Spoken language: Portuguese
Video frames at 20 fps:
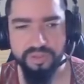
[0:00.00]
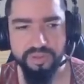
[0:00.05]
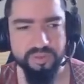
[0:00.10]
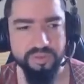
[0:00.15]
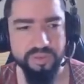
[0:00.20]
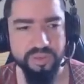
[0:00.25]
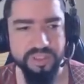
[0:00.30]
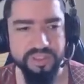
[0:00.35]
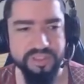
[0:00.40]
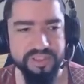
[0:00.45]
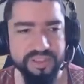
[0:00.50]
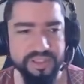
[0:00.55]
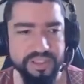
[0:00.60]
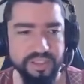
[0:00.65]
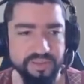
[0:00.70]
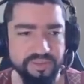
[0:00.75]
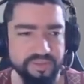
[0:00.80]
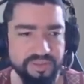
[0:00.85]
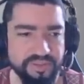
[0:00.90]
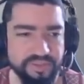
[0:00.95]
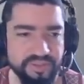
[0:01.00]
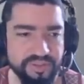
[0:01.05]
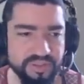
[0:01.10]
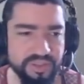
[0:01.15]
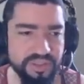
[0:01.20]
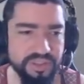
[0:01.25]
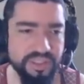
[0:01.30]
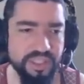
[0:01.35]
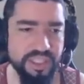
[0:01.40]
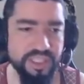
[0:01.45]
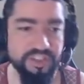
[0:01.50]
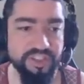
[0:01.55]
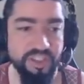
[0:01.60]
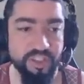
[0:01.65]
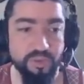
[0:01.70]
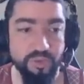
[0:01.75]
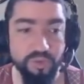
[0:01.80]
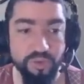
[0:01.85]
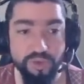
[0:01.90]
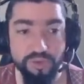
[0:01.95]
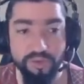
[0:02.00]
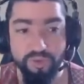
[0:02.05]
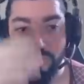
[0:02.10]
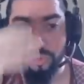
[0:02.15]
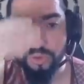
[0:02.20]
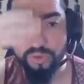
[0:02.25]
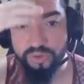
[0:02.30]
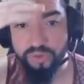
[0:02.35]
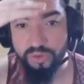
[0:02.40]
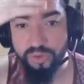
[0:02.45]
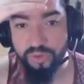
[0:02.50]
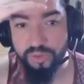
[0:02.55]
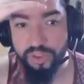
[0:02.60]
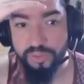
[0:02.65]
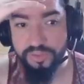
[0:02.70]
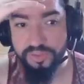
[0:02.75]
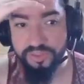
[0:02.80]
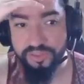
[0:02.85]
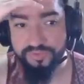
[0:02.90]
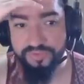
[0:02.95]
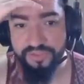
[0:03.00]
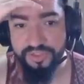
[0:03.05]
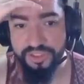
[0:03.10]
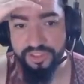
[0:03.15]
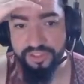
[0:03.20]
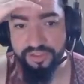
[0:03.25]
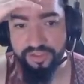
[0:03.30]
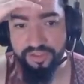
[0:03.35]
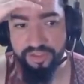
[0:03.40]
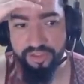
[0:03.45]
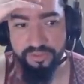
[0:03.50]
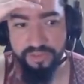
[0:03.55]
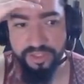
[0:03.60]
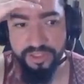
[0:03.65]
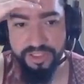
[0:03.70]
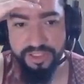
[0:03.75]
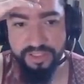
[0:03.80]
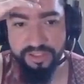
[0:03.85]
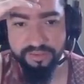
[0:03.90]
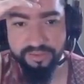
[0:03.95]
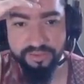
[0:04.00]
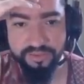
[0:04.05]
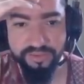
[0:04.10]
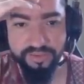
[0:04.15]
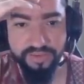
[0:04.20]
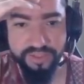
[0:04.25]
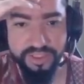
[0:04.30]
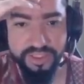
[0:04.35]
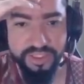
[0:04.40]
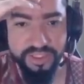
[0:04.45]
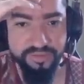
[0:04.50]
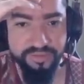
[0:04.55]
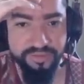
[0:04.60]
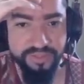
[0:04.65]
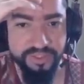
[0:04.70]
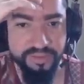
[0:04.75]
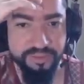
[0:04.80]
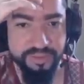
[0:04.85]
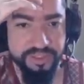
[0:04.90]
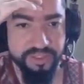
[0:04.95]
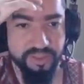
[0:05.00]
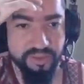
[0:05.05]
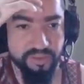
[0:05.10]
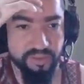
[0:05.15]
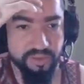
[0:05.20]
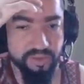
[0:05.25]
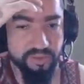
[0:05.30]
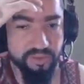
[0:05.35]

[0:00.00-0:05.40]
Do Odisseus. Ele já curou tudo com roubo de vida, se eu não me engano. Não sei o que ele fez, mas ele curou